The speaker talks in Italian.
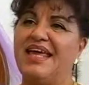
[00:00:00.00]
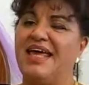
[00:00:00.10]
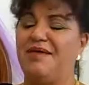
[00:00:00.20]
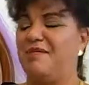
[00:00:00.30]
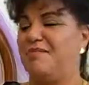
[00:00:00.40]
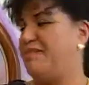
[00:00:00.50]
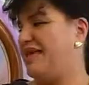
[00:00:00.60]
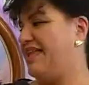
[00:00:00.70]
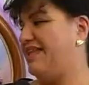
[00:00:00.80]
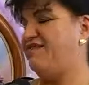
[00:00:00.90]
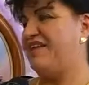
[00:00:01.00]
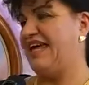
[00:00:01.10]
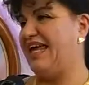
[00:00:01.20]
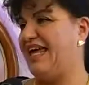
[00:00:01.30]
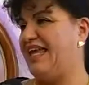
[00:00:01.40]
e mi permette di
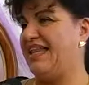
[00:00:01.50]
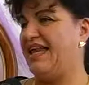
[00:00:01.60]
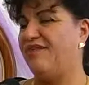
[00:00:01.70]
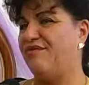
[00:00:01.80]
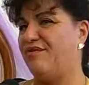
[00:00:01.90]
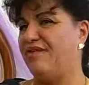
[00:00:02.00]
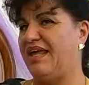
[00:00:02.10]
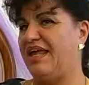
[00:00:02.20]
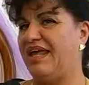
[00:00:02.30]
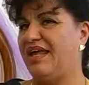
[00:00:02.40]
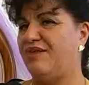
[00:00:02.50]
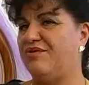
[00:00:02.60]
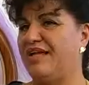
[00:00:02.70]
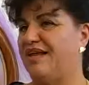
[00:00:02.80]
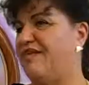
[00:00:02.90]
fare dei lavori
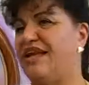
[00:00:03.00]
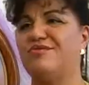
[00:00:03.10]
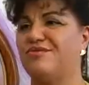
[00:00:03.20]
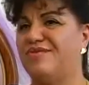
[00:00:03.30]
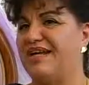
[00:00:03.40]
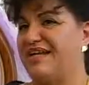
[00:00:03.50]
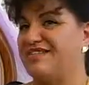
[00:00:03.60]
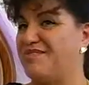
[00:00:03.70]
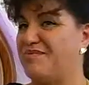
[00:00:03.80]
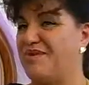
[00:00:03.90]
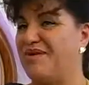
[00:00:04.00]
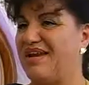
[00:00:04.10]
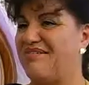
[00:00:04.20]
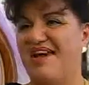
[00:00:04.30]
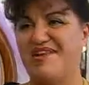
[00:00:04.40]
con delle velature che sono poi quelli
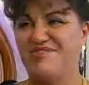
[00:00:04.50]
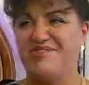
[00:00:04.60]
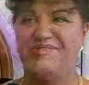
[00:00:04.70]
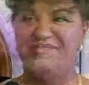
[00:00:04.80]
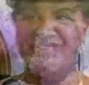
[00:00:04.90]
che faccio.